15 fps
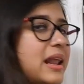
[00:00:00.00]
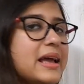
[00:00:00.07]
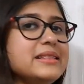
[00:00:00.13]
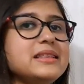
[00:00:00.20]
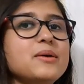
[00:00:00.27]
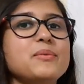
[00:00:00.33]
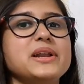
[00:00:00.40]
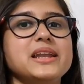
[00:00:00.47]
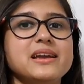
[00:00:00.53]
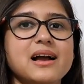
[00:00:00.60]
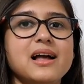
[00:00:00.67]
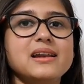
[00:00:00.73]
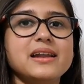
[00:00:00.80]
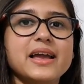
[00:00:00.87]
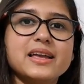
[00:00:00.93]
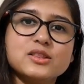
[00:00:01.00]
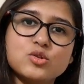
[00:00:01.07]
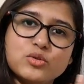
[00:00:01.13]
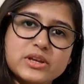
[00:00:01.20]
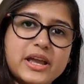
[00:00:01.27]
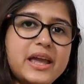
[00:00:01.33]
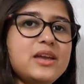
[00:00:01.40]
लेंथ हमें निकालना है
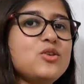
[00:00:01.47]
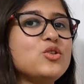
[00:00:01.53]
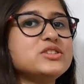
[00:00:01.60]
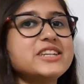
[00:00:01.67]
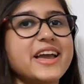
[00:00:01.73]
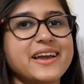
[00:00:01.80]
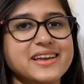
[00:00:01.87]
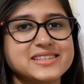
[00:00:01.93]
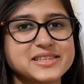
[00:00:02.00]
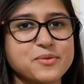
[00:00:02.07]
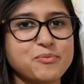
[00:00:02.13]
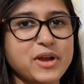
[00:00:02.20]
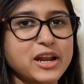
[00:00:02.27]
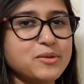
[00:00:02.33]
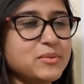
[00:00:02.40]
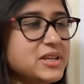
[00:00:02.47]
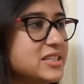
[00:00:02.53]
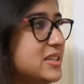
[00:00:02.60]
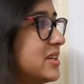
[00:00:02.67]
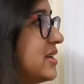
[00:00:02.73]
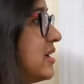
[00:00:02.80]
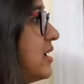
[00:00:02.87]
तो यही हो जाएगा इसकी पेरीमीटर